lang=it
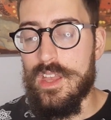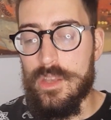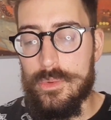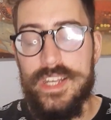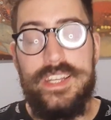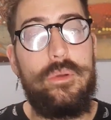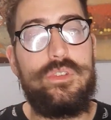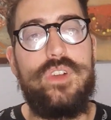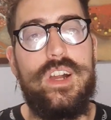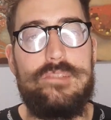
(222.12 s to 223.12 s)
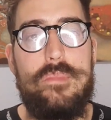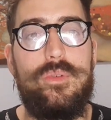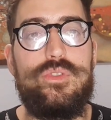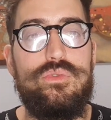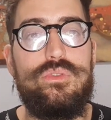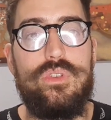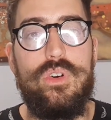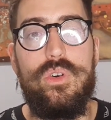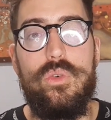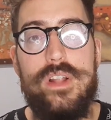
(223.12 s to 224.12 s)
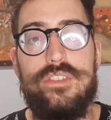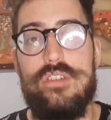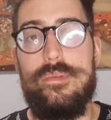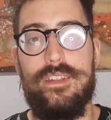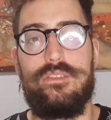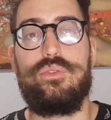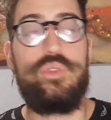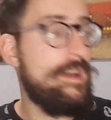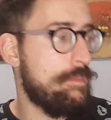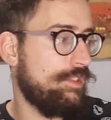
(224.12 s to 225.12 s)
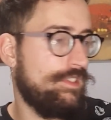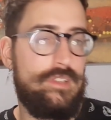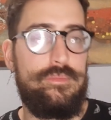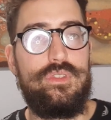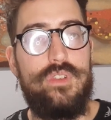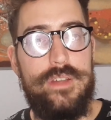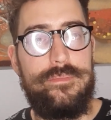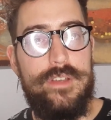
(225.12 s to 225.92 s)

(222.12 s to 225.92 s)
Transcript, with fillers: Quindi anche in questo caso abbiamo aggiunto un altro elemento, dove è posizionato il motore.